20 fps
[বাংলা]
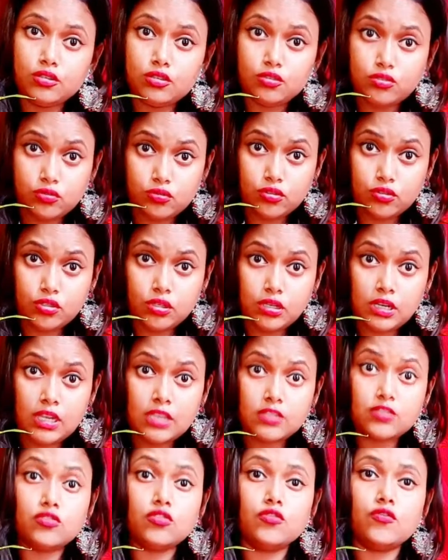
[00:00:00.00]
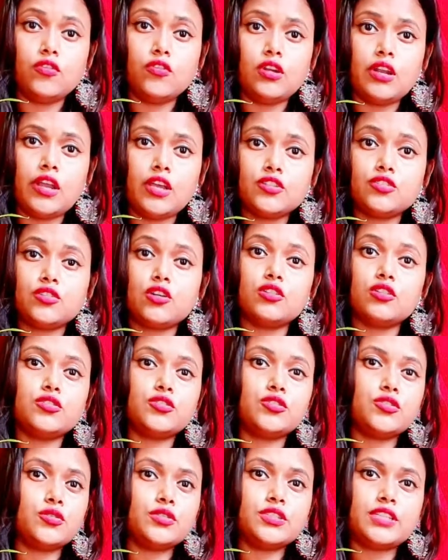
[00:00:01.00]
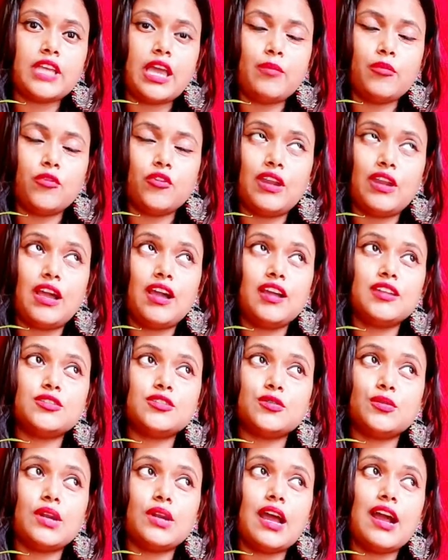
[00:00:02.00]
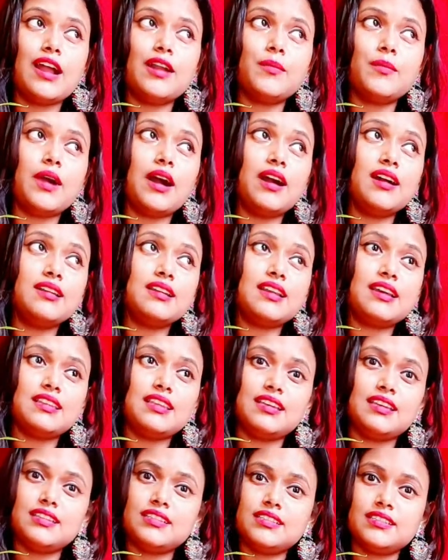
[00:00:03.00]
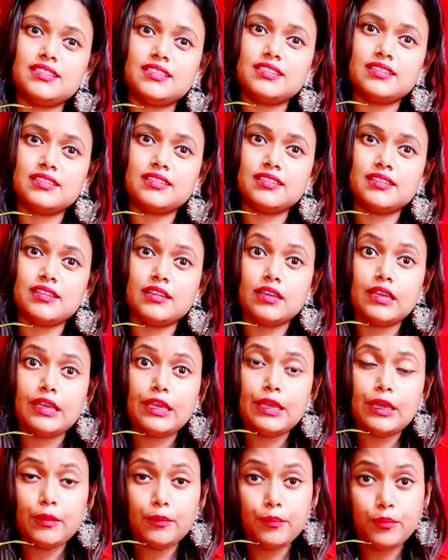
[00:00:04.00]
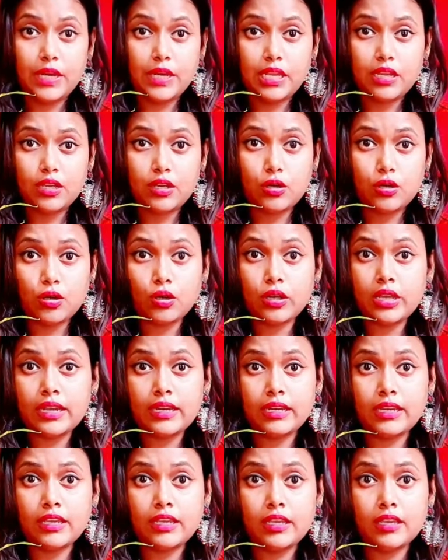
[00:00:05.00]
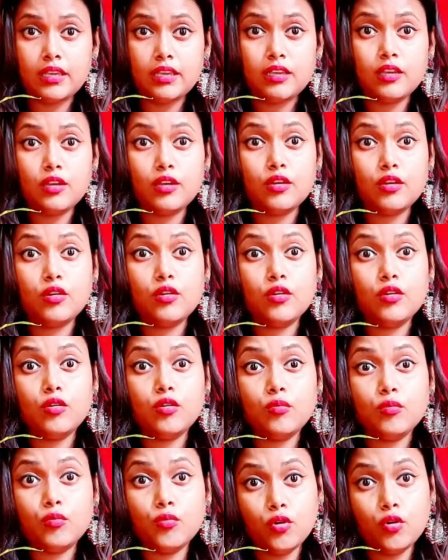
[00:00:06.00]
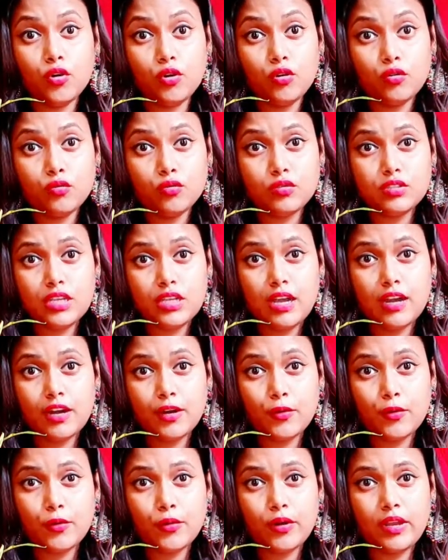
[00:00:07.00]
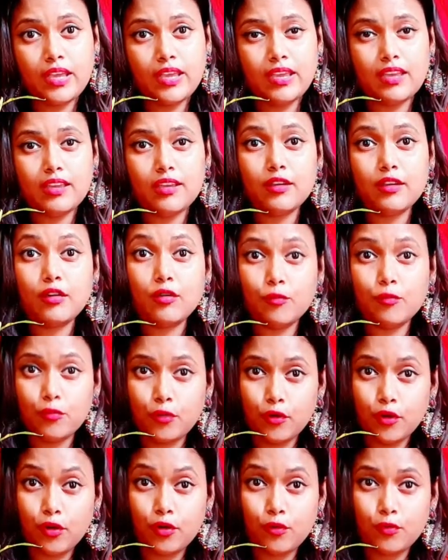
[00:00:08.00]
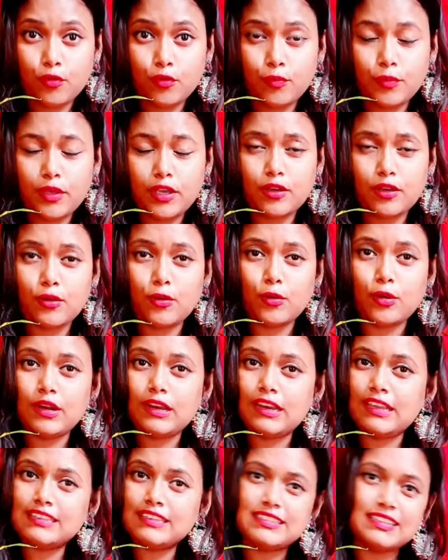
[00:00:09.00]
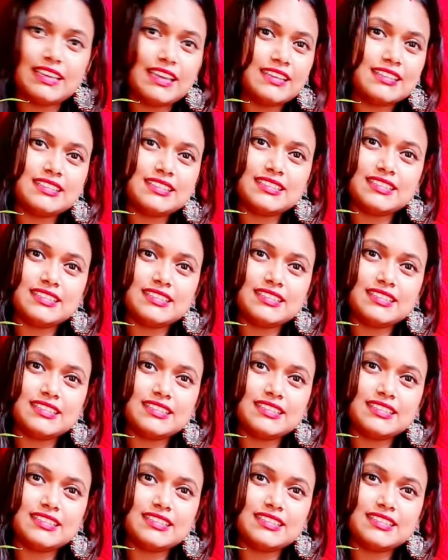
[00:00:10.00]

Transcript: সুজলা সুফলা শস্য শ্যামলা সোনার বাংলাদেশ বৃক্ষ কেটে বন উজাড় করে বনভূমি করলে শেষ